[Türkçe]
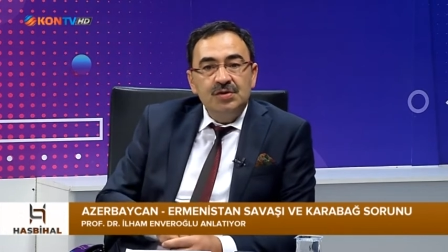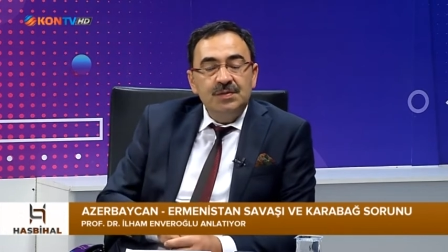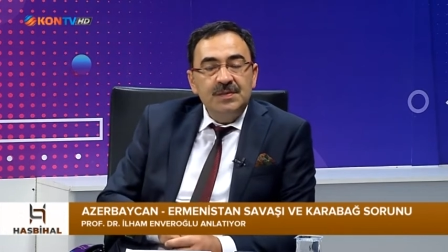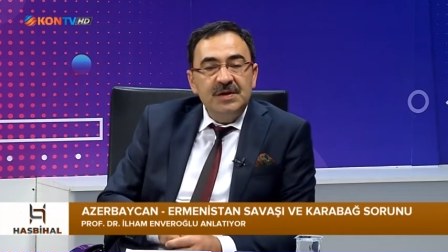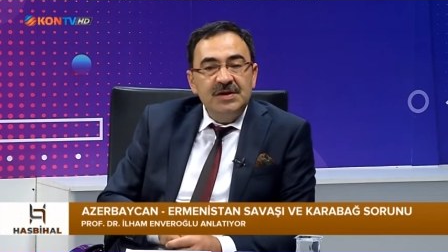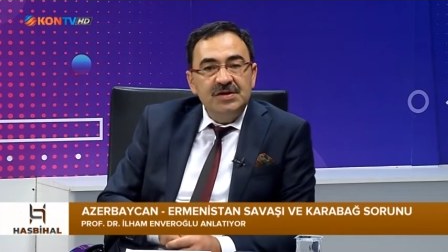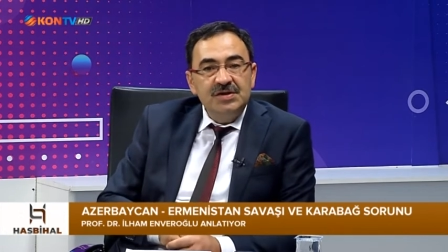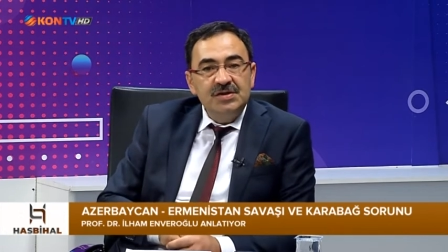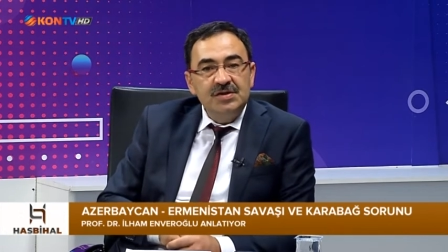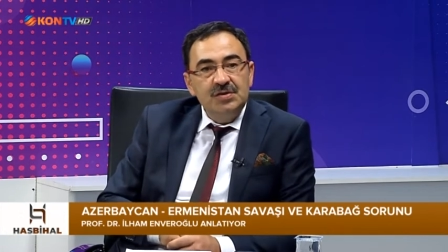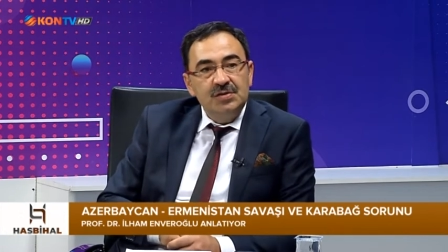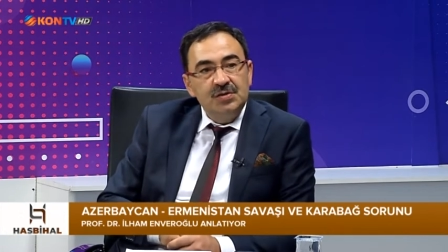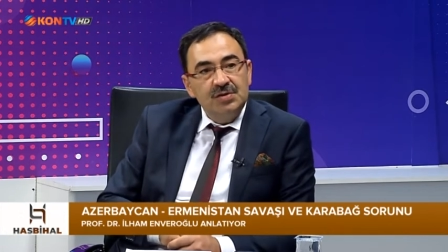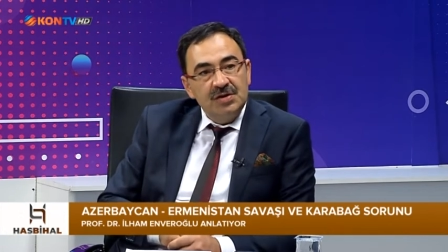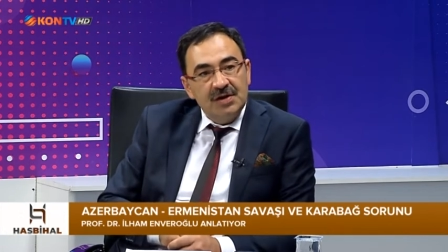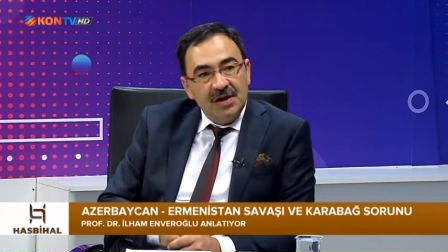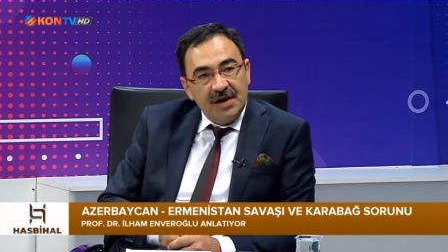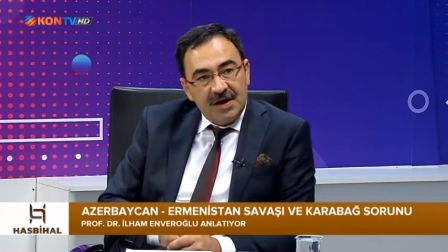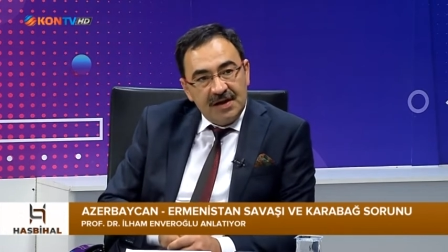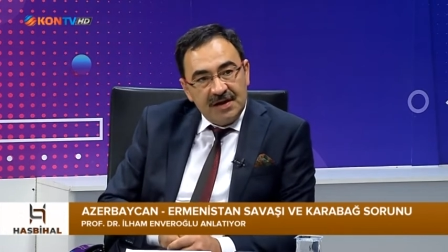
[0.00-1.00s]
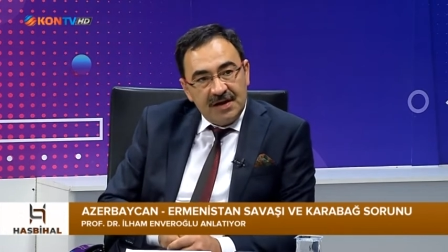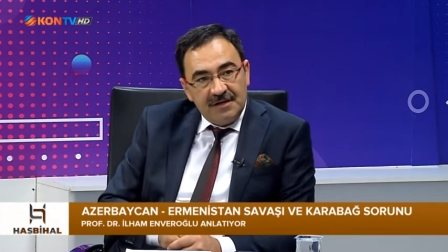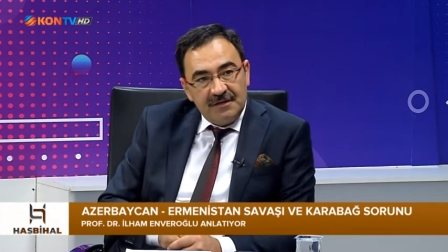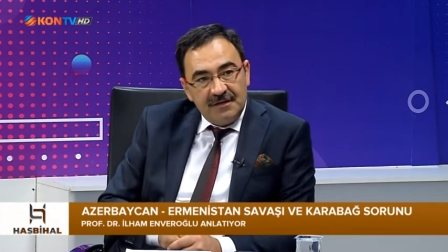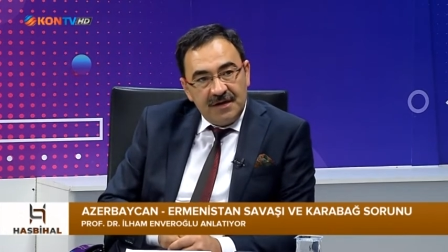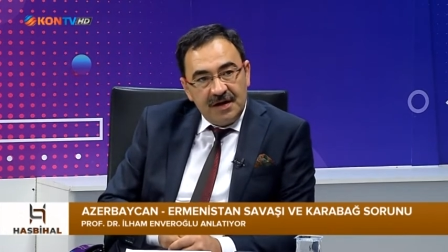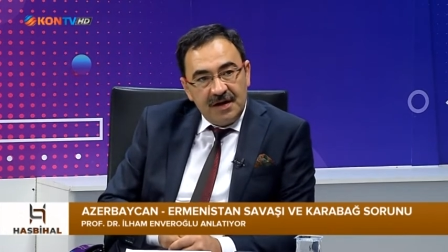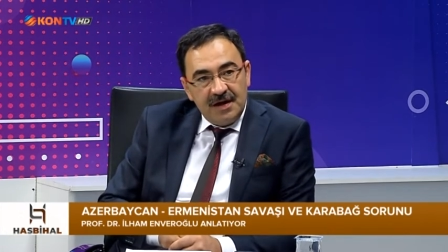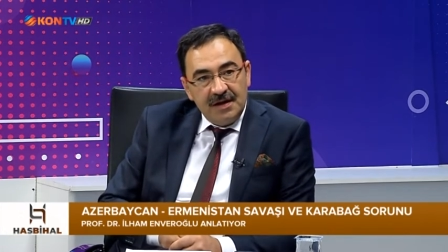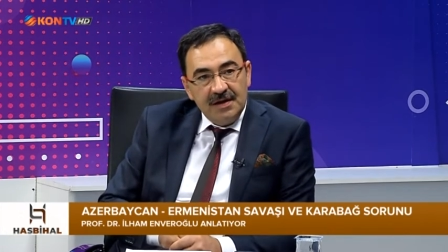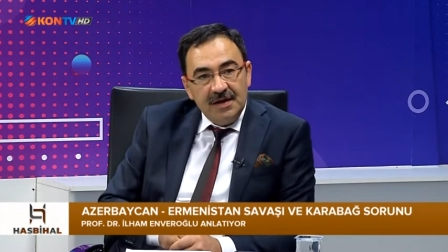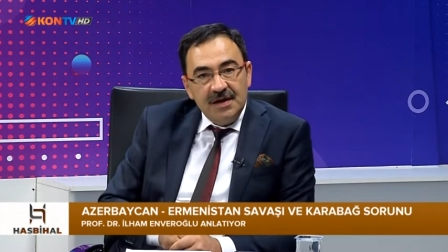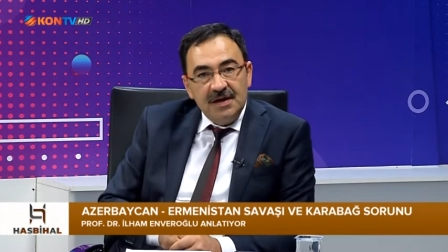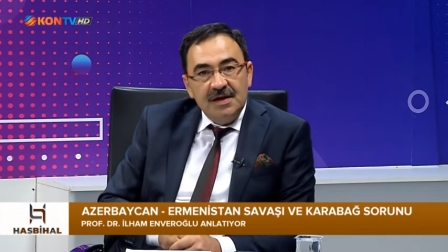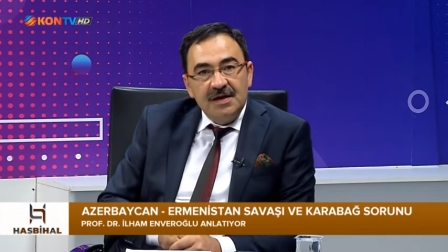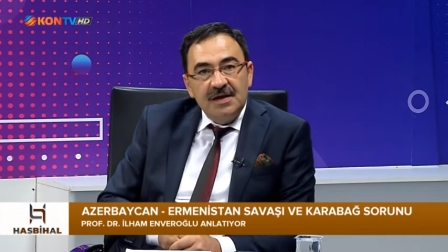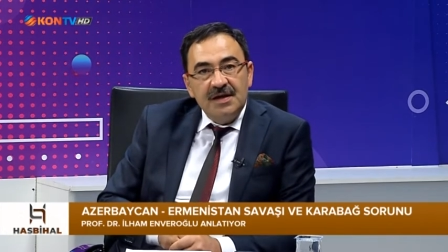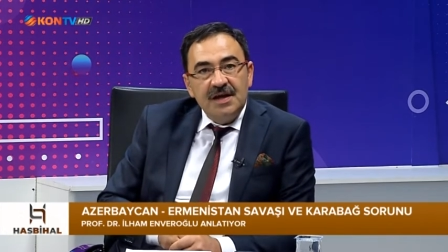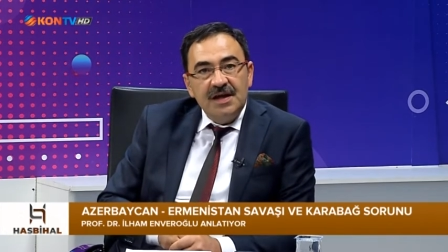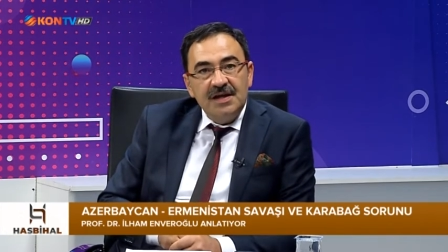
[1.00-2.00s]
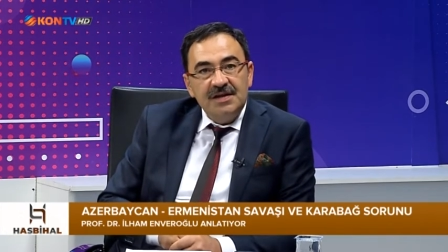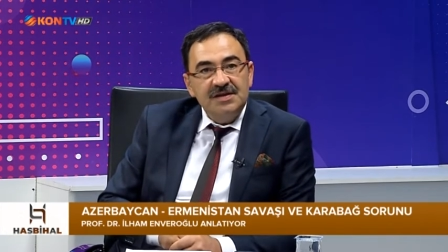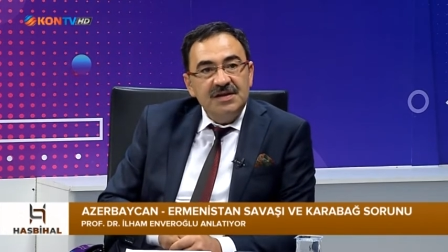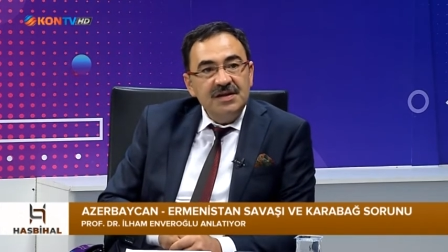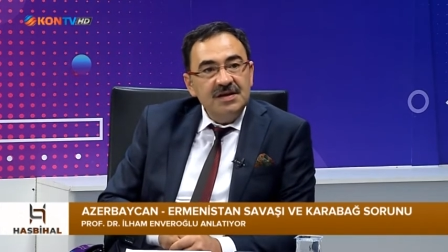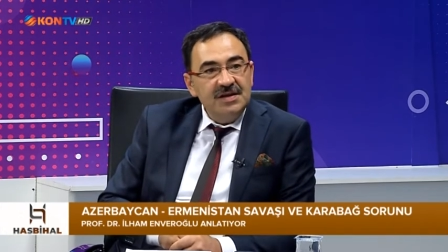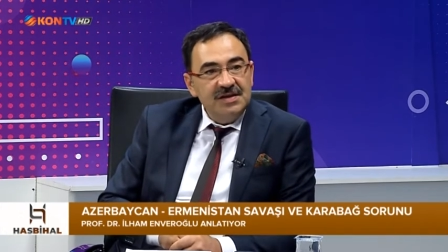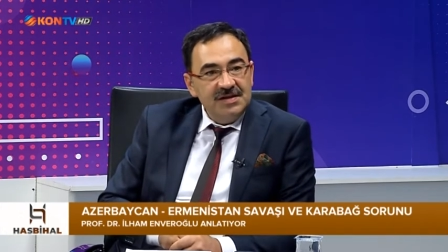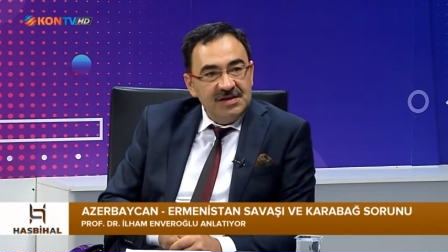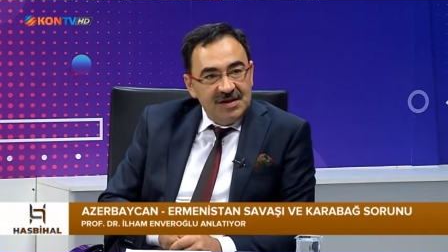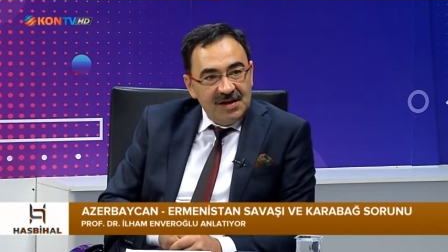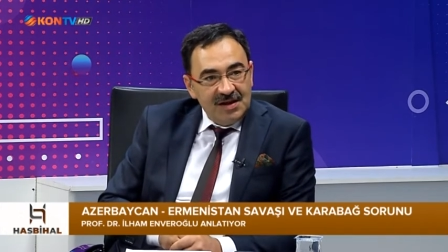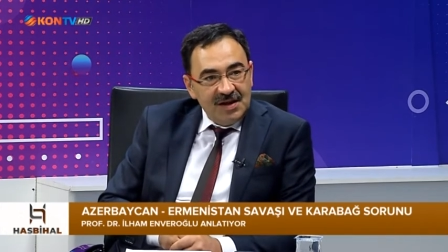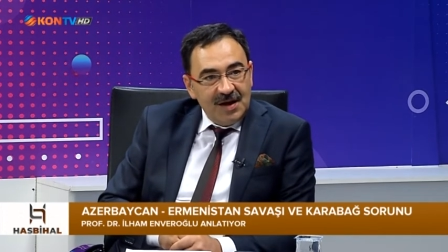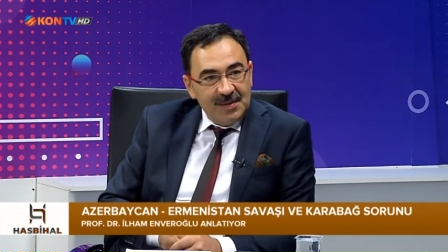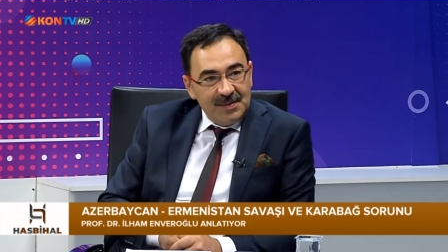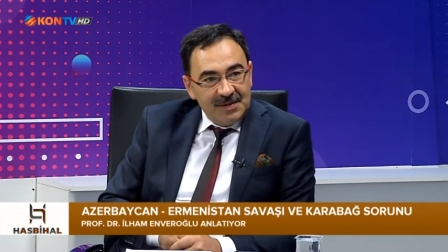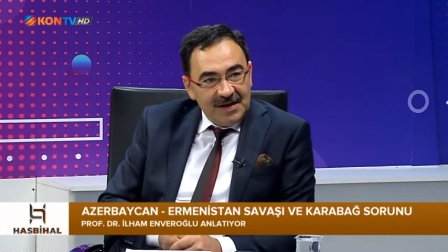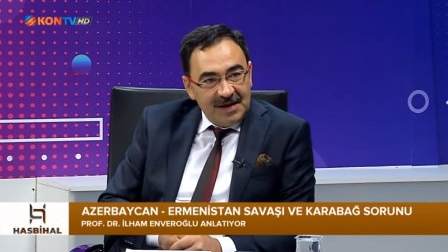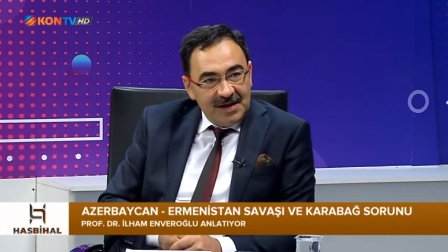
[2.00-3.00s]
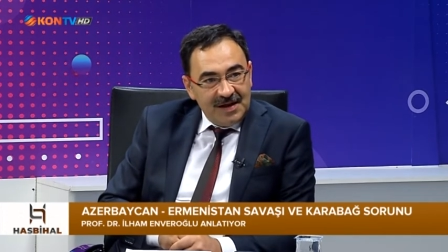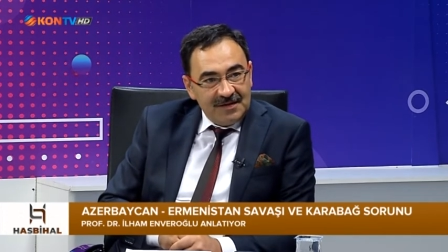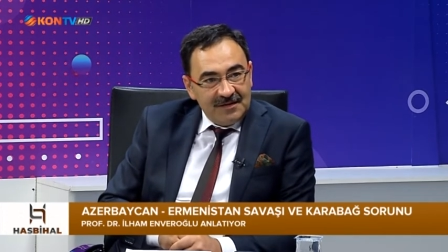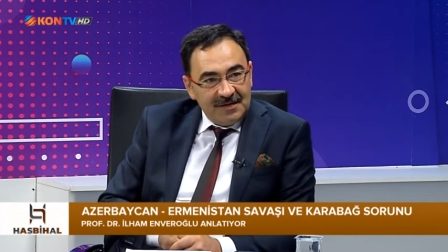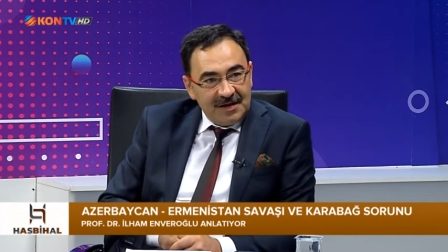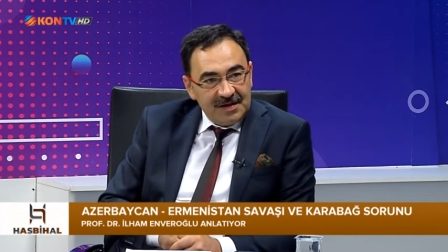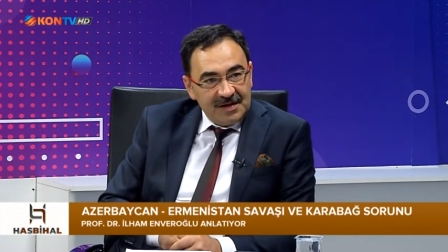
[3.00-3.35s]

5. yüzyıla kadar varan eski Hristiyan abideler var.